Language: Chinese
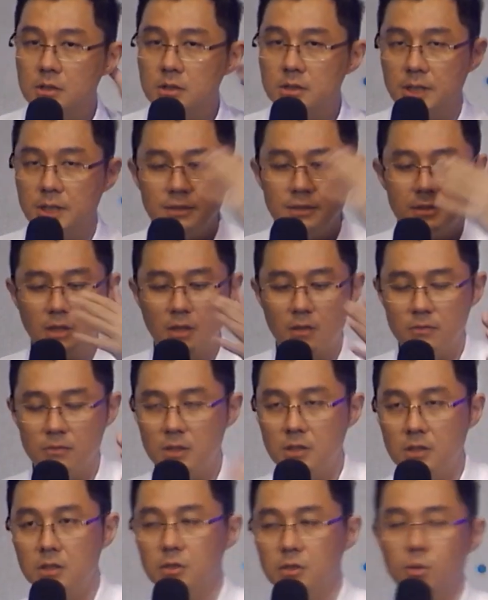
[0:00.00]
减少
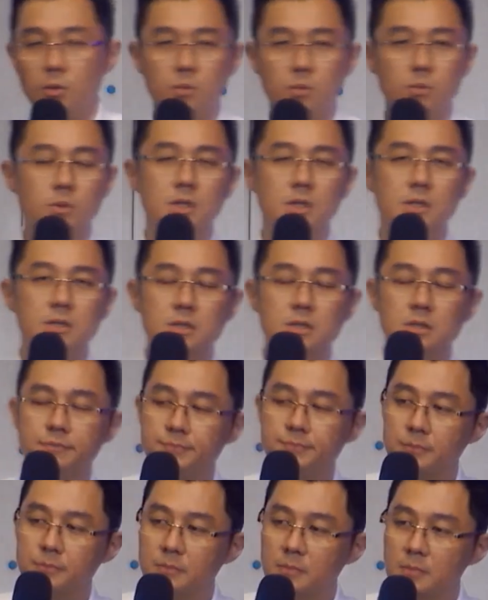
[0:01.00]
任何的痛苦，可是
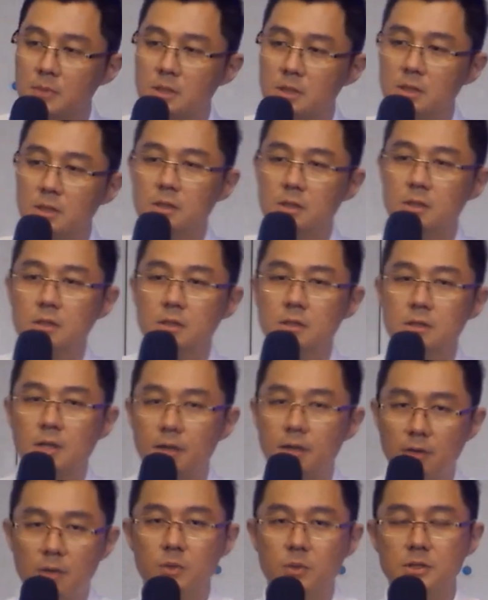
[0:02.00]

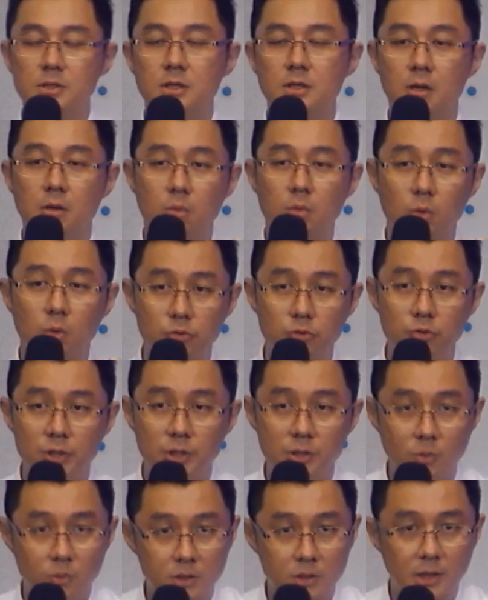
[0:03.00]
他让我知道，我与
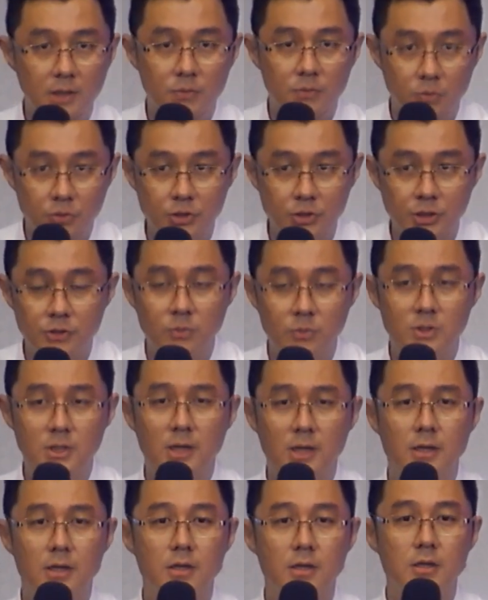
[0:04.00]
你同在，我与你同在。